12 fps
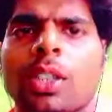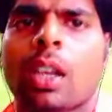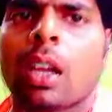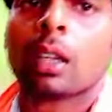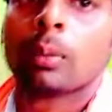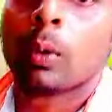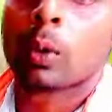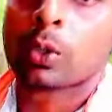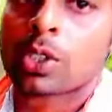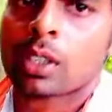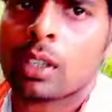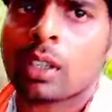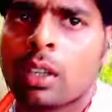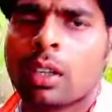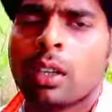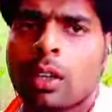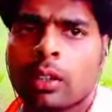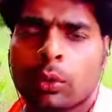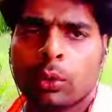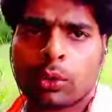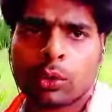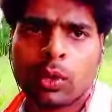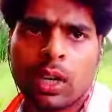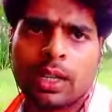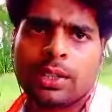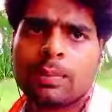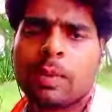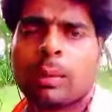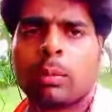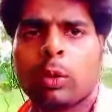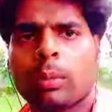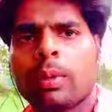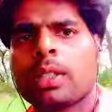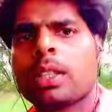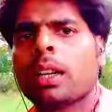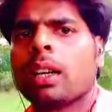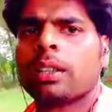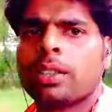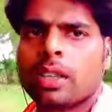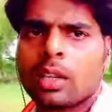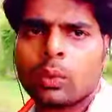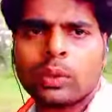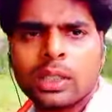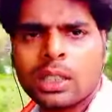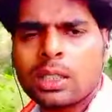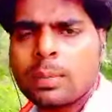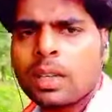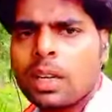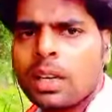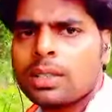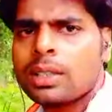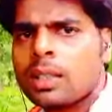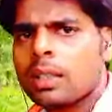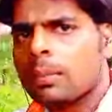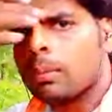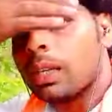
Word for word: सिंह घायल ब्लॉग चैनल तो दोस्तों आज मैं आप लोग के बीच दिखाने जा रहा हूं कि किस प्रकार से